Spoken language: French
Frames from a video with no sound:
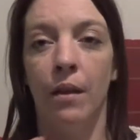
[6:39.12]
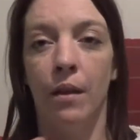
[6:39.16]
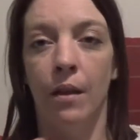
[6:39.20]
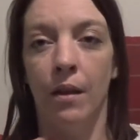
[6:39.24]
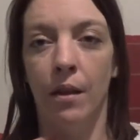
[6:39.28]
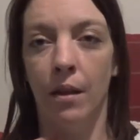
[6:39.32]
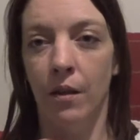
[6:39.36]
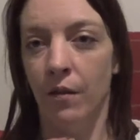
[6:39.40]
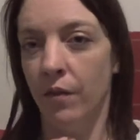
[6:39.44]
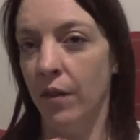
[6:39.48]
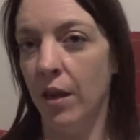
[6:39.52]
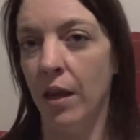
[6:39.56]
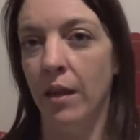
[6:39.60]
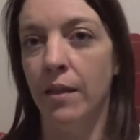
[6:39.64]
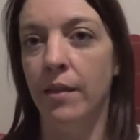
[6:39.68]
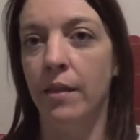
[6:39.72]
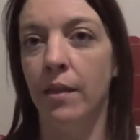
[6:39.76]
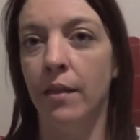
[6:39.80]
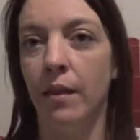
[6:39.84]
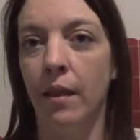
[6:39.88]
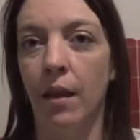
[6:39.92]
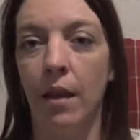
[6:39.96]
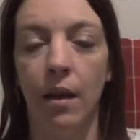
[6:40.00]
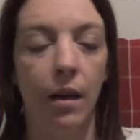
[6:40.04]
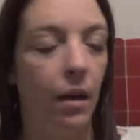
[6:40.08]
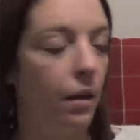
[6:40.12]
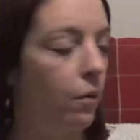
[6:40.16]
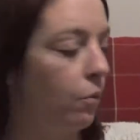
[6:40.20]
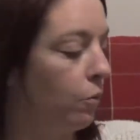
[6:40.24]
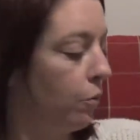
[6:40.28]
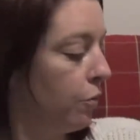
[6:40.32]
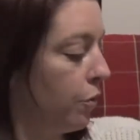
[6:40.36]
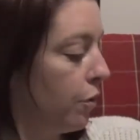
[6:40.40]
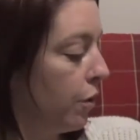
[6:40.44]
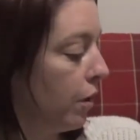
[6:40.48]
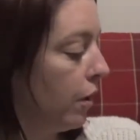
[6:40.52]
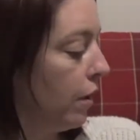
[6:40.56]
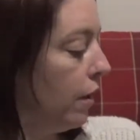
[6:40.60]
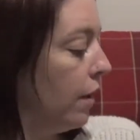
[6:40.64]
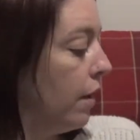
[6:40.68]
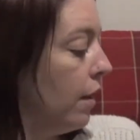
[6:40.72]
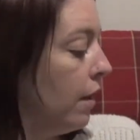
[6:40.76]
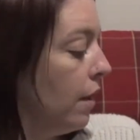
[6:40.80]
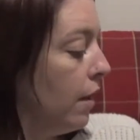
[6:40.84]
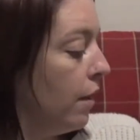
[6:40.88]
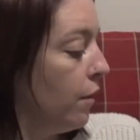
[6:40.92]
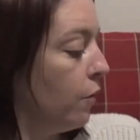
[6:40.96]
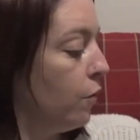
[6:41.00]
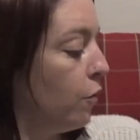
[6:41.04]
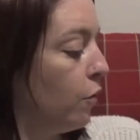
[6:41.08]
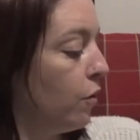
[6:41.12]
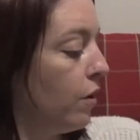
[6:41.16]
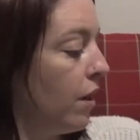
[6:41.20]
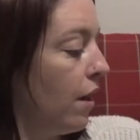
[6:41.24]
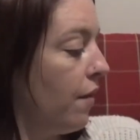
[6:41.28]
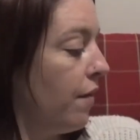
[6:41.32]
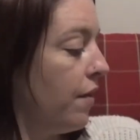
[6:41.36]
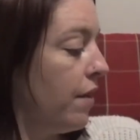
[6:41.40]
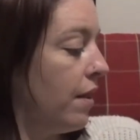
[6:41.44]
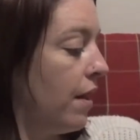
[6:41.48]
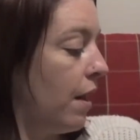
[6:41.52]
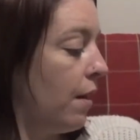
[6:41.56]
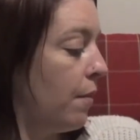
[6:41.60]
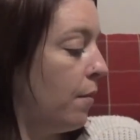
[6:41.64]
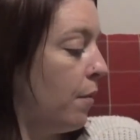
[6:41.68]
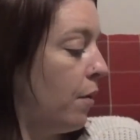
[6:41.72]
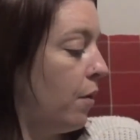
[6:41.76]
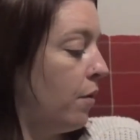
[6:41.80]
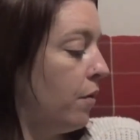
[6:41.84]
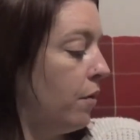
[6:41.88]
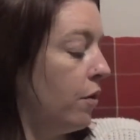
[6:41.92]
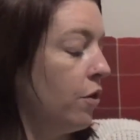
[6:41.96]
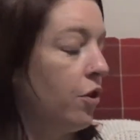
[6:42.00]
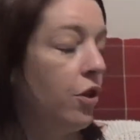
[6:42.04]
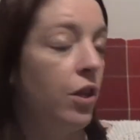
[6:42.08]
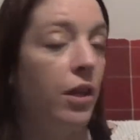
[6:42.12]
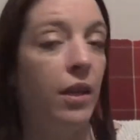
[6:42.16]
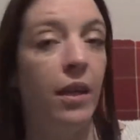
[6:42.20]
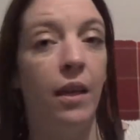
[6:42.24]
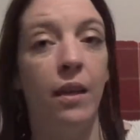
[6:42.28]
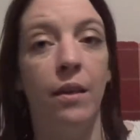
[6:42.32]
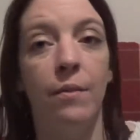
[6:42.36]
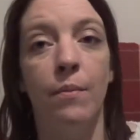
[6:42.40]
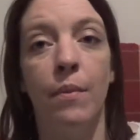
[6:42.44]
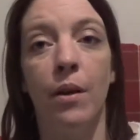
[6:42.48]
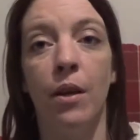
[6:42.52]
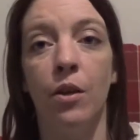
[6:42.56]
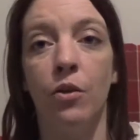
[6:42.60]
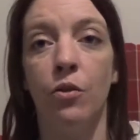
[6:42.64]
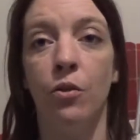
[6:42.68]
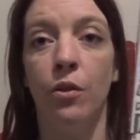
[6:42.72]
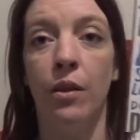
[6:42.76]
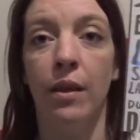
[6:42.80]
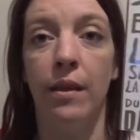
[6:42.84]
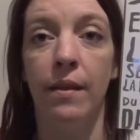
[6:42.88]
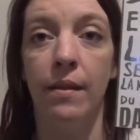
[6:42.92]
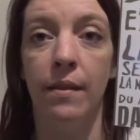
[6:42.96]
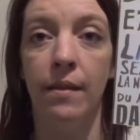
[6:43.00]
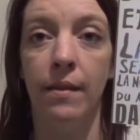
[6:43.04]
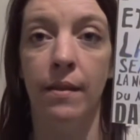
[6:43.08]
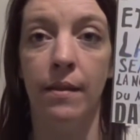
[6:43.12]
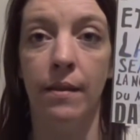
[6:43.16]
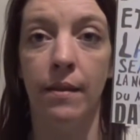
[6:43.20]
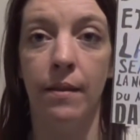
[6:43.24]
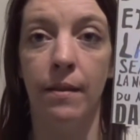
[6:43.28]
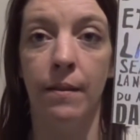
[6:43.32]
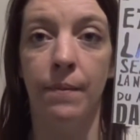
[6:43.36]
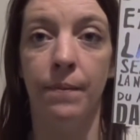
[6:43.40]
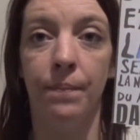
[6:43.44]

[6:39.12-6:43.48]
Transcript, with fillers: Voilà le titre à rallonge de David Almon chez Gallimard Jeunesse.